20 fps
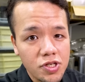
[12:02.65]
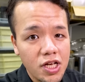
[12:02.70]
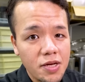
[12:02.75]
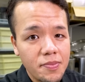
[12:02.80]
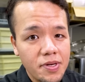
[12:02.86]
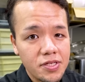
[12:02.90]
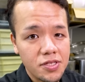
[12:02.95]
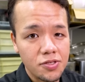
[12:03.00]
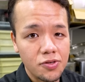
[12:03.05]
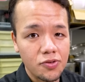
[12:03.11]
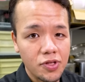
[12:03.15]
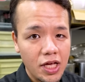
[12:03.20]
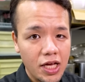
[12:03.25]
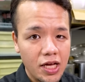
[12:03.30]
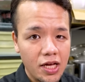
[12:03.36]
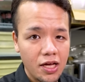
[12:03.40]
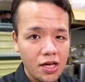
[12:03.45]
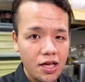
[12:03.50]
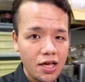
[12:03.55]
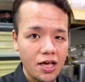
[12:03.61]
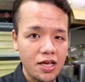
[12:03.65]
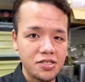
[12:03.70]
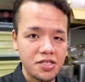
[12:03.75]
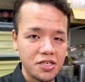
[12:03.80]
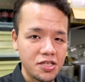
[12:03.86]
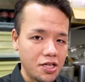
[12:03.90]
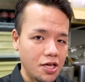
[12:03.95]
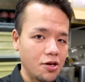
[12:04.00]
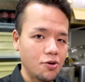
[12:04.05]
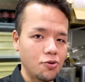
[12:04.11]
ざいますので、えー、
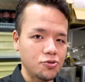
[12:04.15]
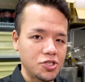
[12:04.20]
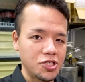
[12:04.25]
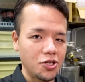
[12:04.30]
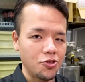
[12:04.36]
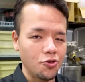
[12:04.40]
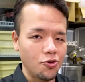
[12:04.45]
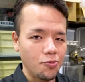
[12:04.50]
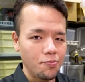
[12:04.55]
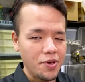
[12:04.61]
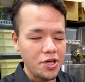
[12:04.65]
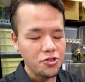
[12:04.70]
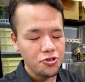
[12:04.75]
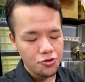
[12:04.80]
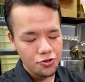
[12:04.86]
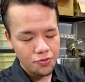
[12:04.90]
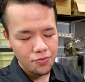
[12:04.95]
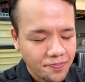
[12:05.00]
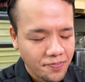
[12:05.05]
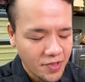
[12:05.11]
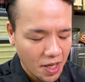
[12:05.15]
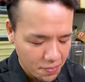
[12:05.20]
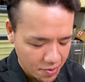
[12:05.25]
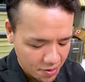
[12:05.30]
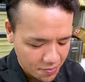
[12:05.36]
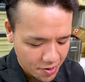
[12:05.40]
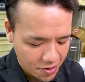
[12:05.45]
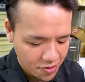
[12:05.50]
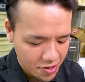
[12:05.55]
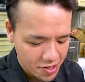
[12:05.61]
ぜひね、こちらのメニュー食べ
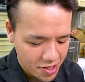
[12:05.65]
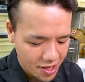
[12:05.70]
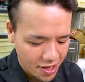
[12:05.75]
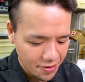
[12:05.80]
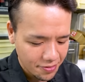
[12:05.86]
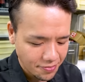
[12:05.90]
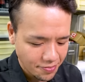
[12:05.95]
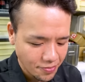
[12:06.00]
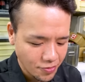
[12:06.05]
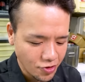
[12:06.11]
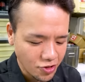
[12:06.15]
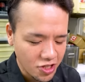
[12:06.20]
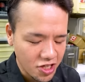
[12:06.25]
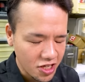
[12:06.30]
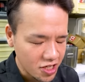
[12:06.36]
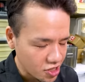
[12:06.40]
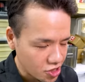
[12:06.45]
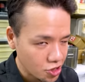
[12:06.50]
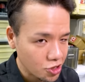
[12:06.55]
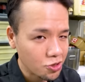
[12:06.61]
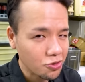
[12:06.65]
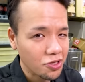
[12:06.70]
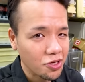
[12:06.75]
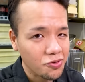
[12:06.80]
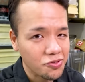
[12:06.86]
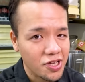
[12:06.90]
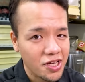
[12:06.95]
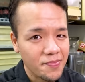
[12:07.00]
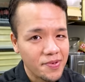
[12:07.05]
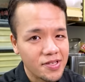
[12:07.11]
てみてください。もう必勝で
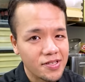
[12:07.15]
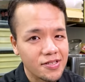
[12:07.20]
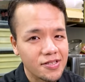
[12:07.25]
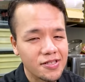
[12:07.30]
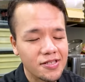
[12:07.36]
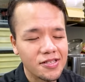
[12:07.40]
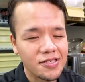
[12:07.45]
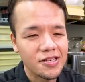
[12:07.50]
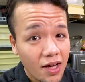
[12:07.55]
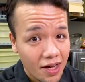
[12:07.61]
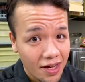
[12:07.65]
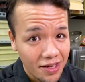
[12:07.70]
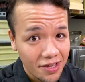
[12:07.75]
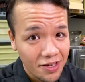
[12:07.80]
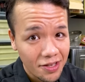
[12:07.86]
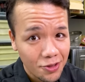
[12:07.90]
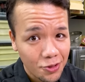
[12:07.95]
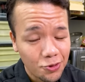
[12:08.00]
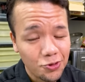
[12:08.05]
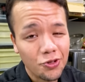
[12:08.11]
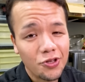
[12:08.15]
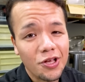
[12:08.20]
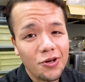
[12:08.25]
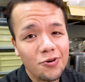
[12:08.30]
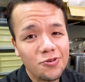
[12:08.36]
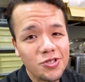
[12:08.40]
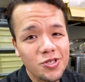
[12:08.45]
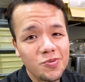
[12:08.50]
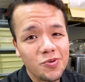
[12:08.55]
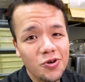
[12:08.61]
ございます。はい、ということで
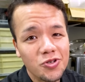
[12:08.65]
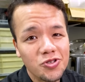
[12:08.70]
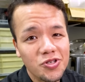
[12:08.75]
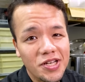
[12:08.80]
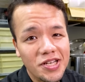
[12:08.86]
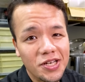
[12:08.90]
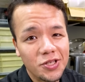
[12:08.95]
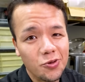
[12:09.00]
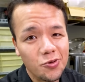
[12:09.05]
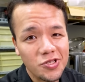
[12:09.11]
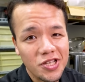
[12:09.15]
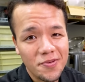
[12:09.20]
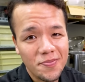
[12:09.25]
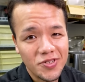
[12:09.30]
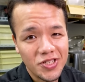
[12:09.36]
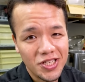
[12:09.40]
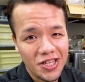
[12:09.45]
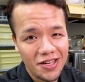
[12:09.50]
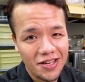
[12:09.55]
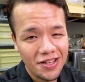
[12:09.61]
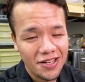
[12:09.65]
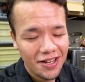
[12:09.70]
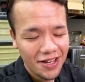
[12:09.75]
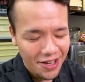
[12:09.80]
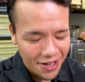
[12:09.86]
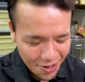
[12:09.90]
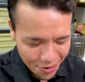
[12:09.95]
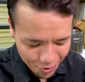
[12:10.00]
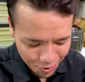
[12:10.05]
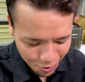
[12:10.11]
本日もご視聴ありがとうございました。
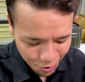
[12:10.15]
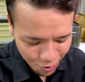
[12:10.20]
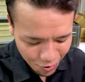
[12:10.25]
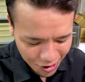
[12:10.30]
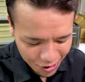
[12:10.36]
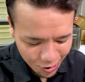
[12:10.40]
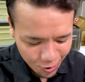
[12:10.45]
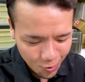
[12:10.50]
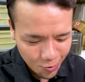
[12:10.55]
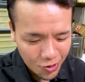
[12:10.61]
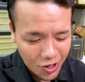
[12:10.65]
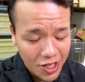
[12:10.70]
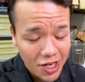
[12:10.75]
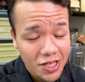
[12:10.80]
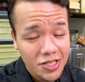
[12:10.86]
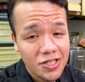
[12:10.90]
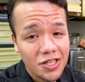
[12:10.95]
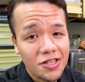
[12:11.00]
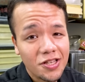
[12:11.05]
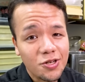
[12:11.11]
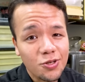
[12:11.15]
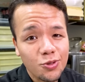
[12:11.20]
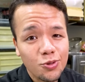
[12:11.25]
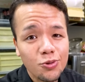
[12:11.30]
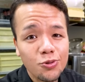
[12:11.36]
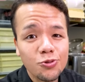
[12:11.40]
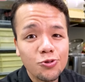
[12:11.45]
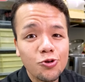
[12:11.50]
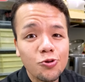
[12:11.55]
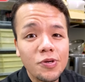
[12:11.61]
この動画だと思ったらチャンネル
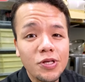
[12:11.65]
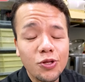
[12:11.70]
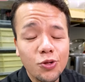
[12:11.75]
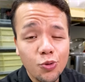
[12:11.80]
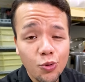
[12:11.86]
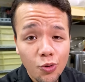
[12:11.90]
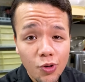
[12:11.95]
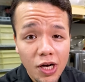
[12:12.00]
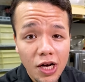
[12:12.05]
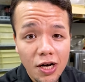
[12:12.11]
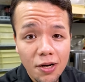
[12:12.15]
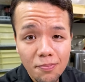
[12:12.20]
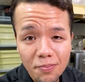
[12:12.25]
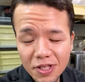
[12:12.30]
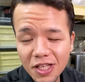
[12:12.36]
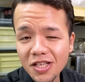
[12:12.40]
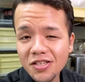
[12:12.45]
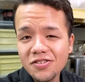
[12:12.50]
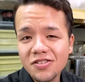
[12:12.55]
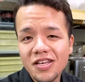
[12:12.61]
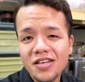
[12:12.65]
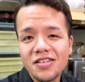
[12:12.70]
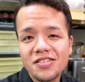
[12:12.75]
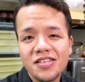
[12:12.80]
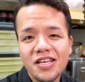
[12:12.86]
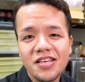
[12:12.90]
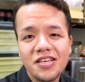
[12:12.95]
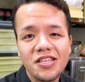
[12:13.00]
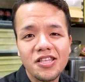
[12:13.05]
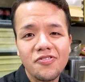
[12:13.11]
登録、コメント、高評価。またですね、
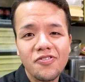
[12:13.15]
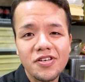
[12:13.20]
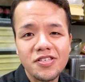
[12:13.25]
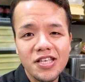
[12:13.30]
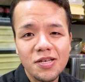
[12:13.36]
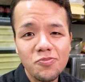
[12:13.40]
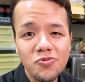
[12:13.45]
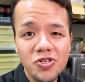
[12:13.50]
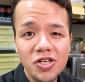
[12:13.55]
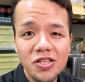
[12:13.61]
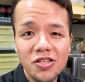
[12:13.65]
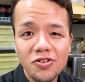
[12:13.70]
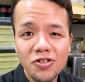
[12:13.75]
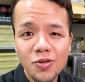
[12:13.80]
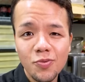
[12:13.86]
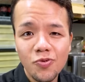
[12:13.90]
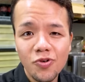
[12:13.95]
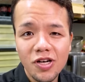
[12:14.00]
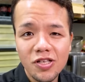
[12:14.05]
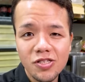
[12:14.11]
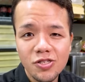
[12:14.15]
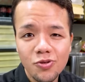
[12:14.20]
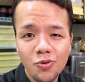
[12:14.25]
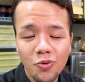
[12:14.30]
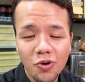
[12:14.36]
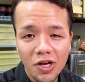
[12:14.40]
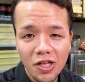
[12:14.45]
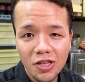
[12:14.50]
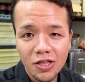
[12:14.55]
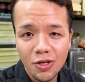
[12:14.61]
最近ではサブチャンネルでも活動
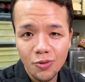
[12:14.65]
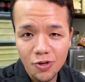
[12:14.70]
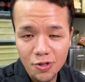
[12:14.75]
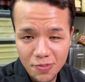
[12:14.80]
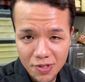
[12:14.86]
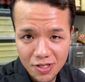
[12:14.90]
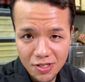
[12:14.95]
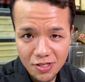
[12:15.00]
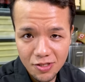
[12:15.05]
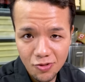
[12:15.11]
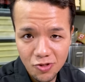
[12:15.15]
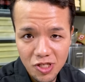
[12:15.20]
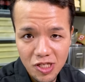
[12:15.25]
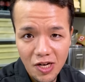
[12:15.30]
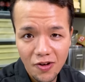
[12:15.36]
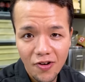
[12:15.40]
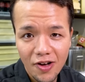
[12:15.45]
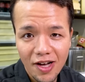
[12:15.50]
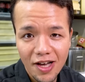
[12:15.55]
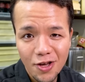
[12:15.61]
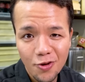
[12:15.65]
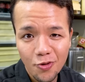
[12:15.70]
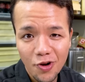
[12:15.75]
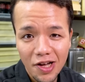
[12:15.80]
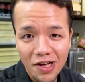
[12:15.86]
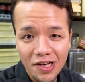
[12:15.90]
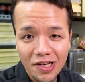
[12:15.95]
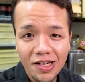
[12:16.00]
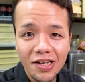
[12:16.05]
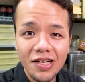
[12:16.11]
を行っております。こちらは概要
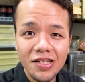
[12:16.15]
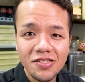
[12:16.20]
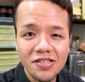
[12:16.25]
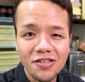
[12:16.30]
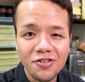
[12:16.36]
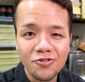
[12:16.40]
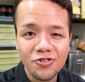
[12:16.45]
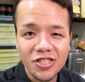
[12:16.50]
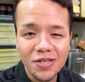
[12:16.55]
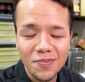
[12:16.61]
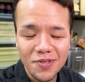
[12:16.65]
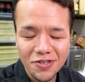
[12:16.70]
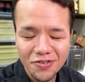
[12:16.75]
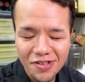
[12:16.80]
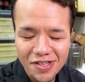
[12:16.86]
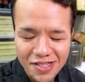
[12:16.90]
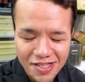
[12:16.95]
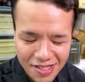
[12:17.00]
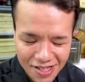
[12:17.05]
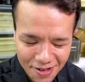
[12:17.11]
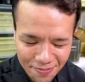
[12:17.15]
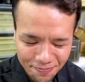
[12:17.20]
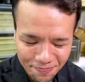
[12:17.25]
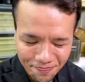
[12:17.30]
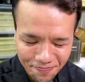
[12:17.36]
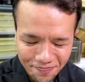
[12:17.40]
欄からチェックしてみてください。